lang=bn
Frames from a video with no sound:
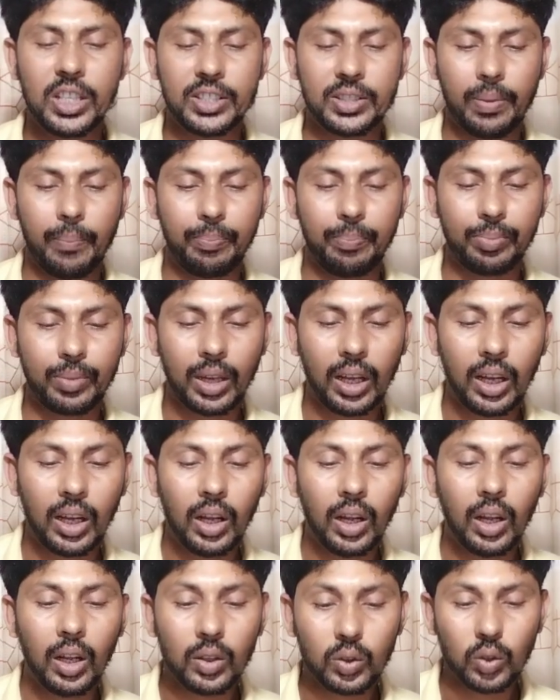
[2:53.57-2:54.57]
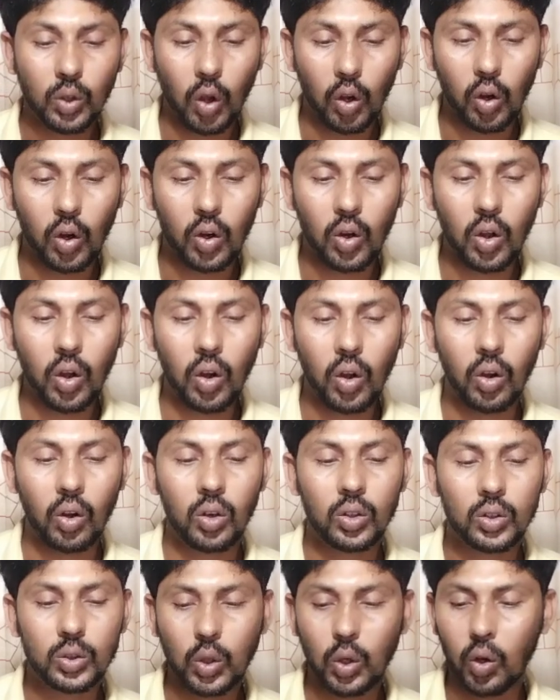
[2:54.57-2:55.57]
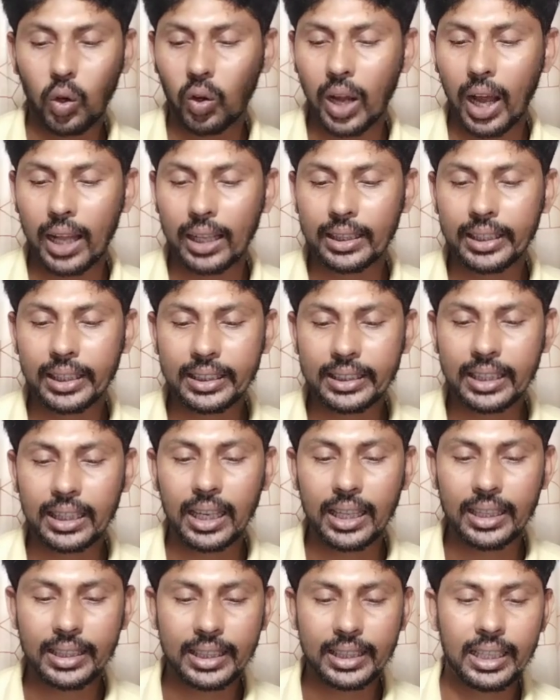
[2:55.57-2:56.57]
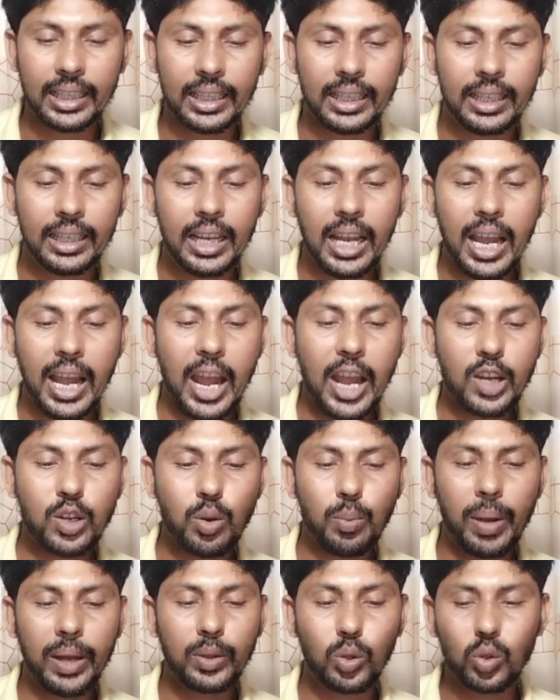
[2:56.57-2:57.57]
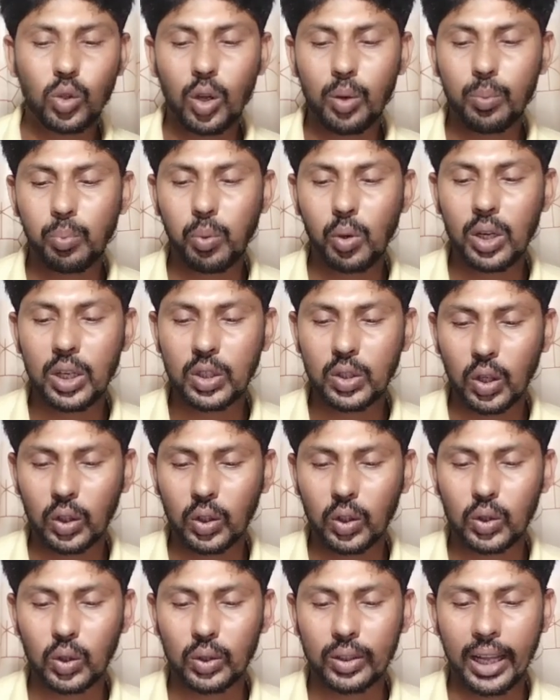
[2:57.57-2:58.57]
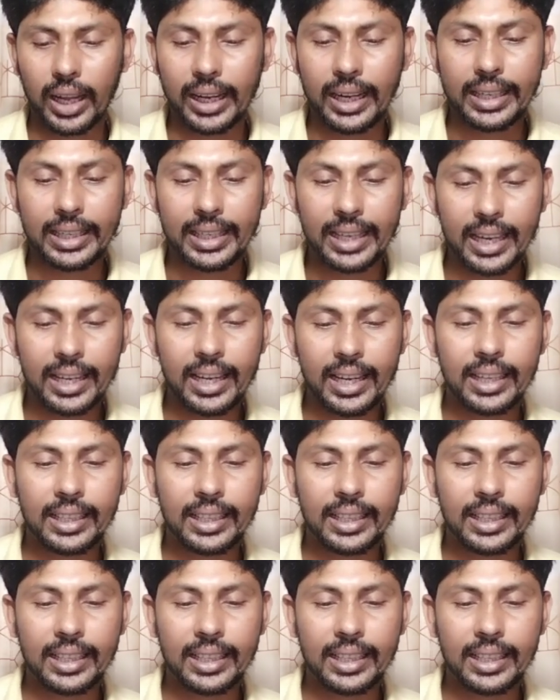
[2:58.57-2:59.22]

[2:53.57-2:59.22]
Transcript: তখনও স্লোগান দিচ্ছিলেন তিনি এ সময় দুজন পুলিশ সদস্য তাকে টেনে নিয়ে যেতে থাকেন